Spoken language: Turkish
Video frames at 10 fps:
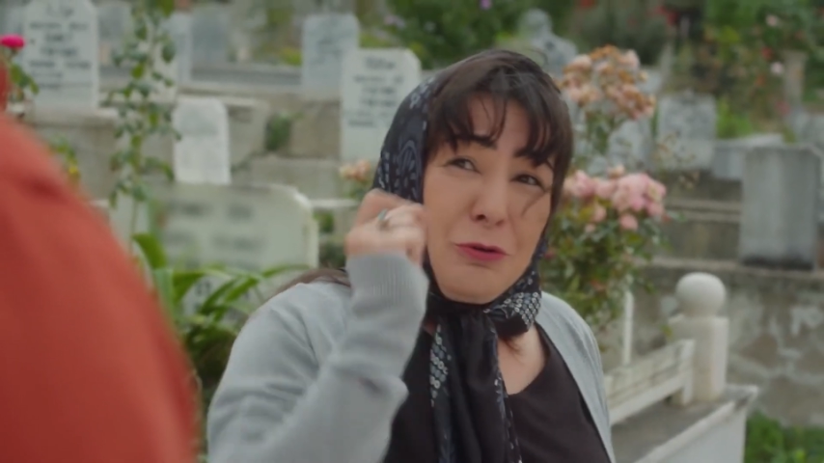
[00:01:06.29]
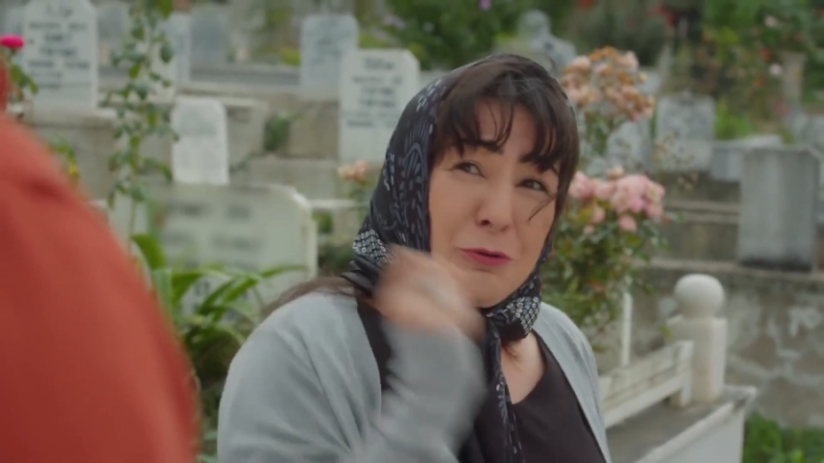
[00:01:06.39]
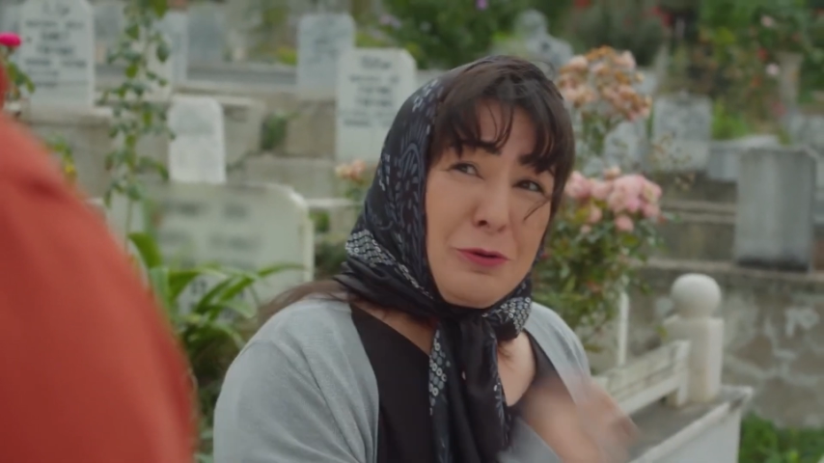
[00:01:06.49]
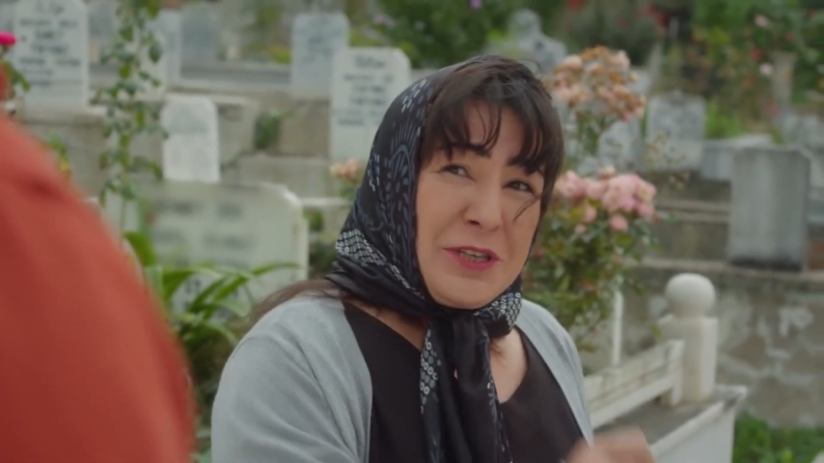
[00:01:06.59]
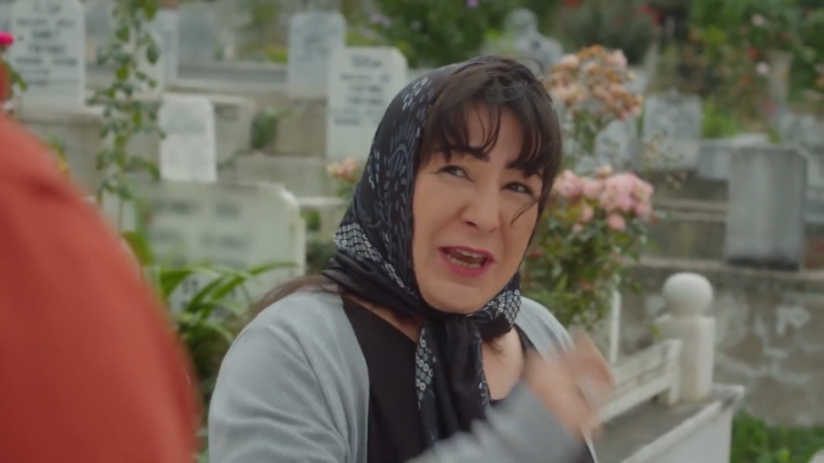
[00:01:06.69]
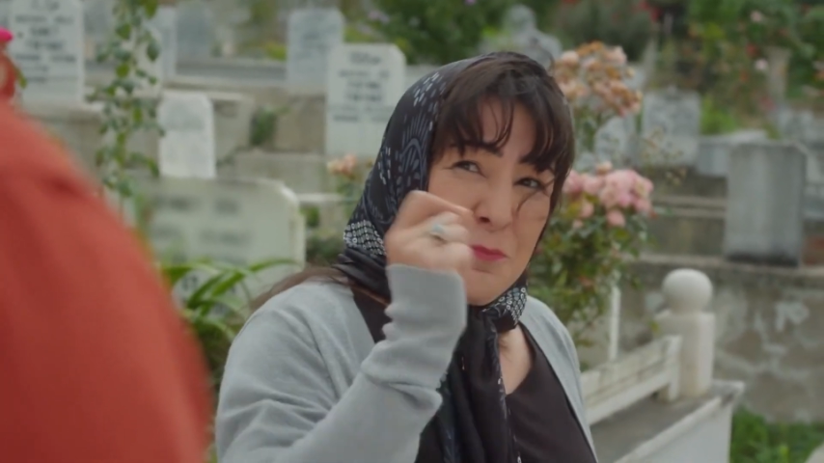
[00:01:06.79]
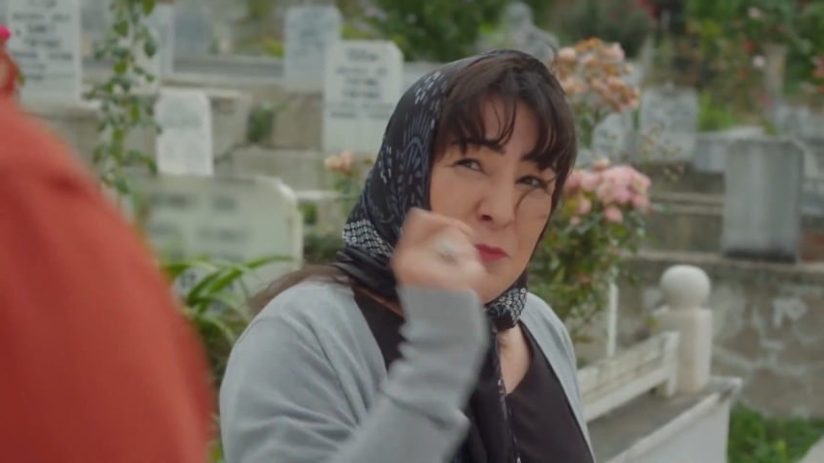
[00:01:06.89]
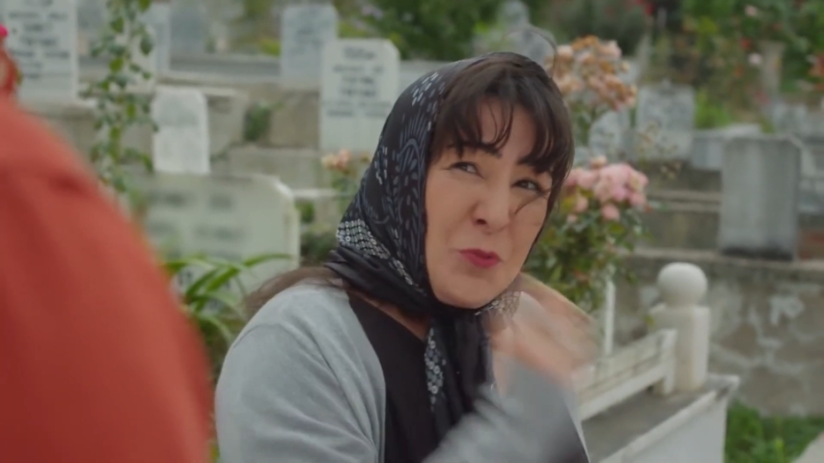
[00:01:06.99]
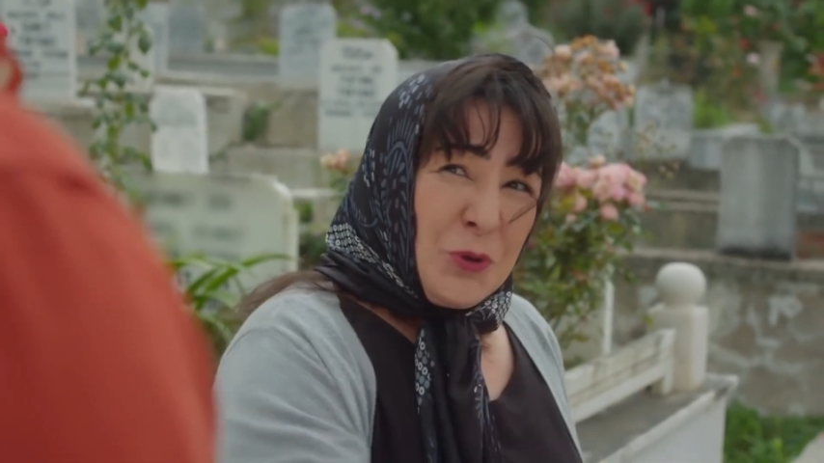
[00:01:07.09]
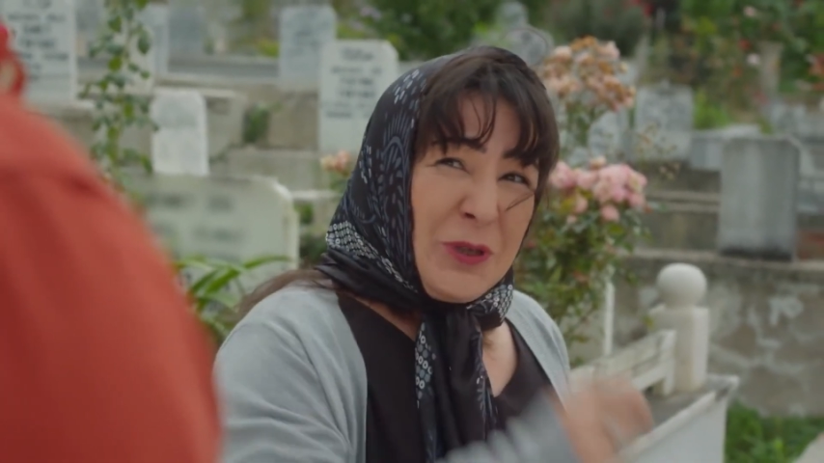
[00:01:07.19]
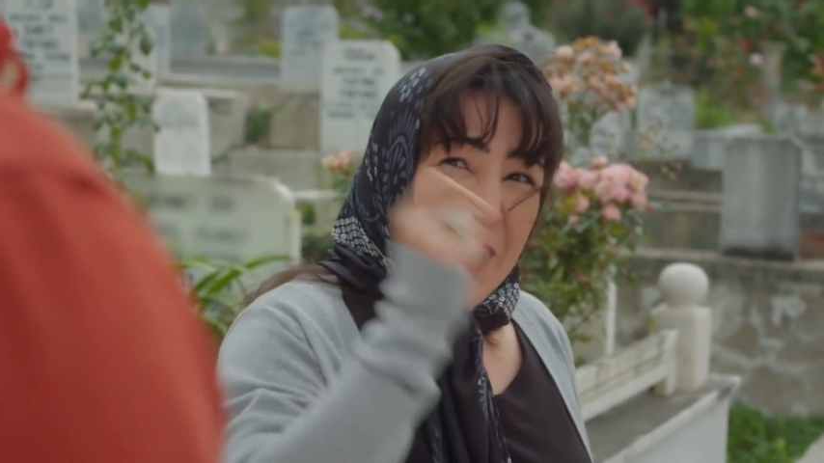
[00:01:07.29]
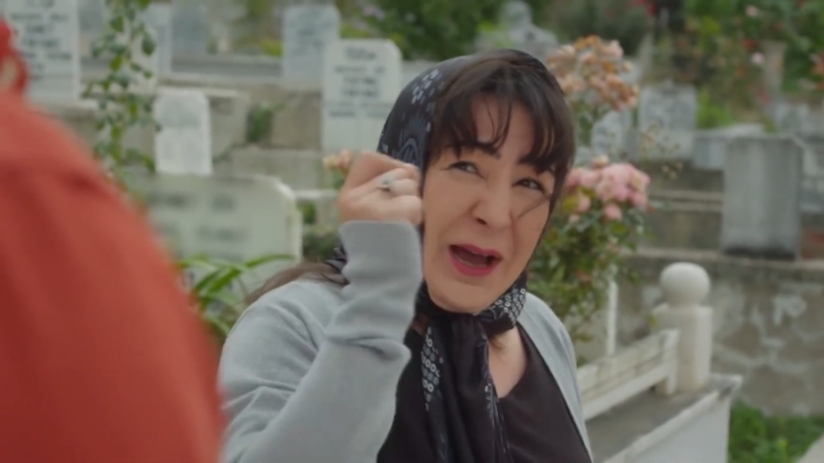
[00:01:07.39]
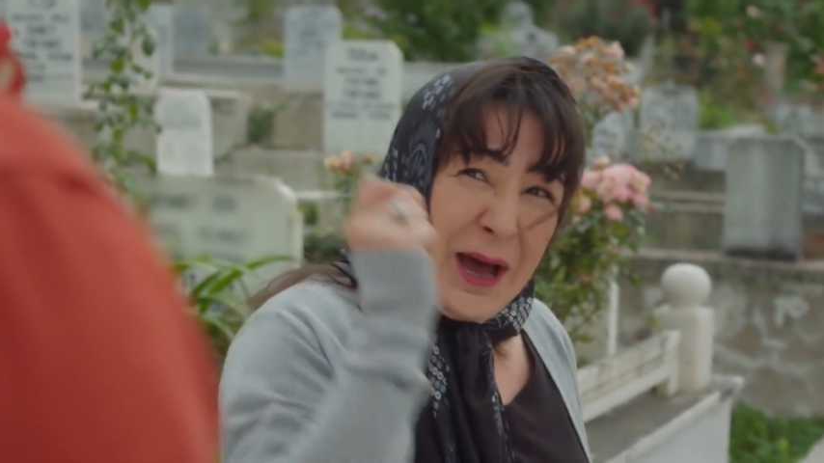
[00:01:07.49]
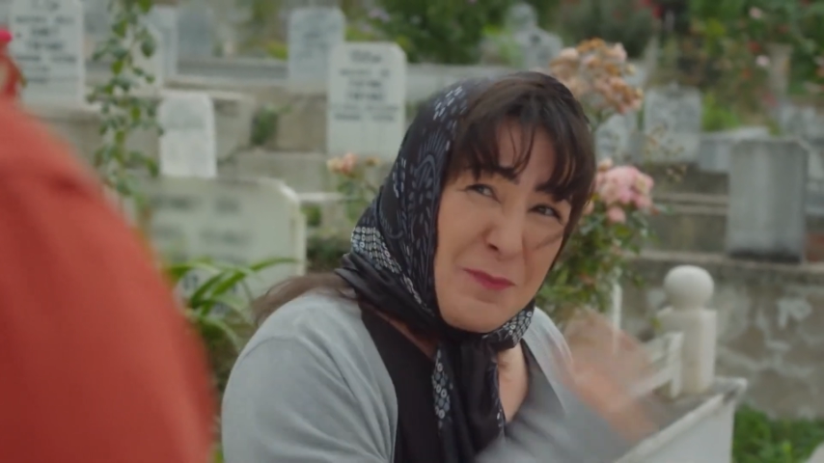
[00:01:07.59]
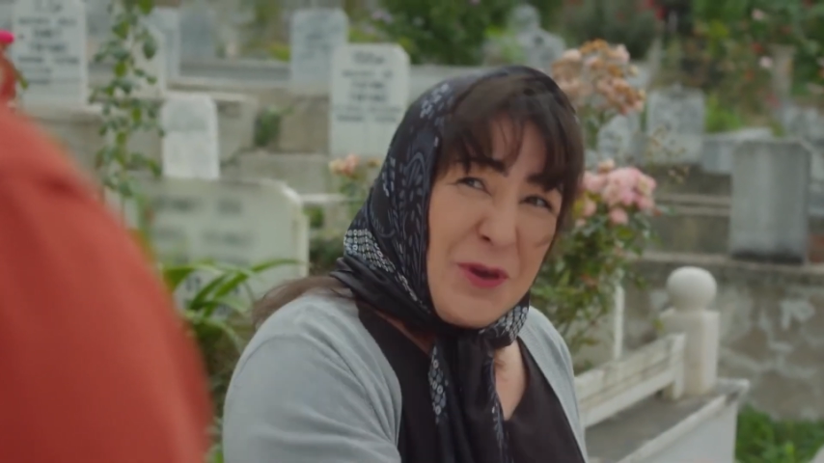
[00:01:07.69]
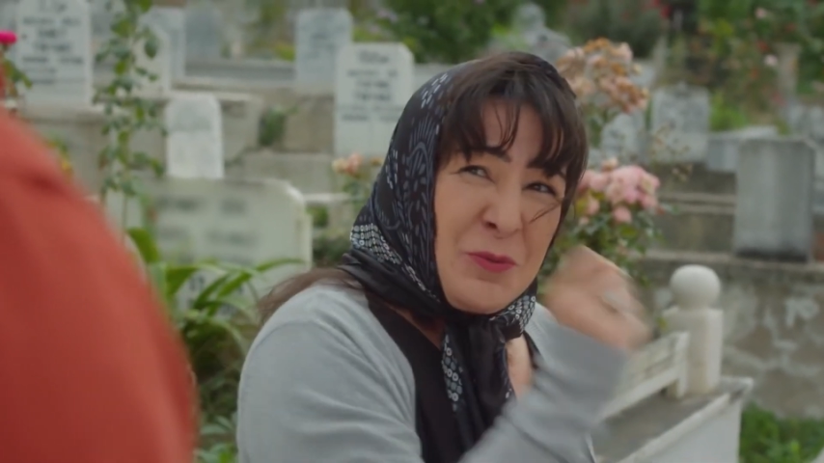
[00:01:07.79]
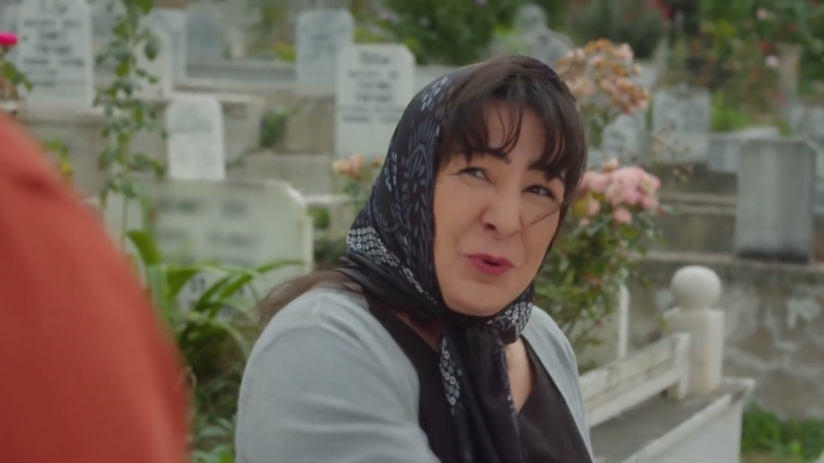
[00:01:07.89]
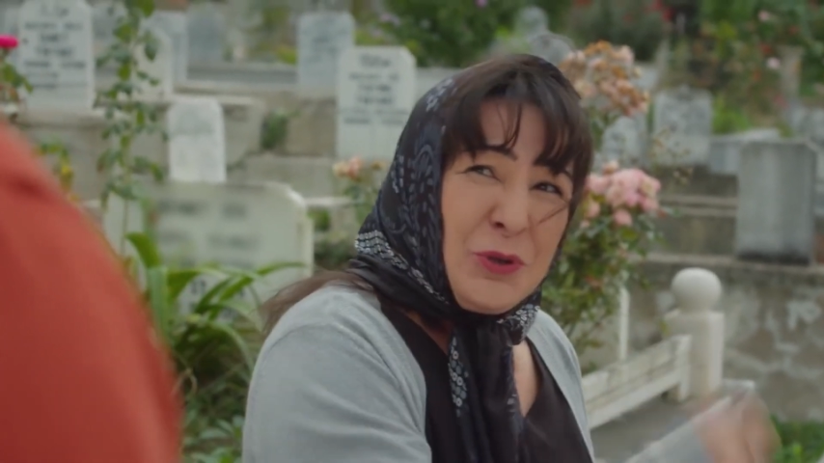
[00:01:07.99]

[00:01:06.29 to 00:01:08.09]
Kuzey mutlaka bir gün bu